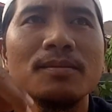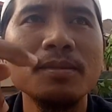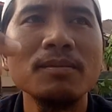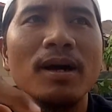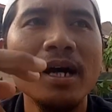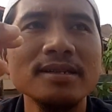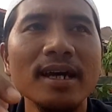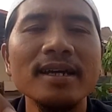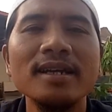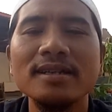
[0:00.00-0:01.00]

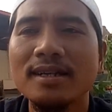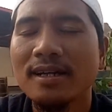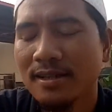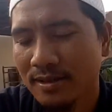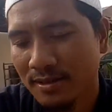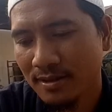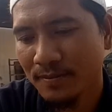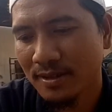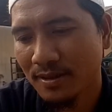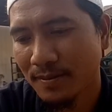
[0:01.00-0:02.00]
berbahasa Inggris ya
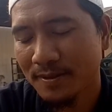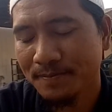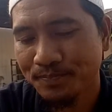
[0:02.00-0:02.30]
teman-teman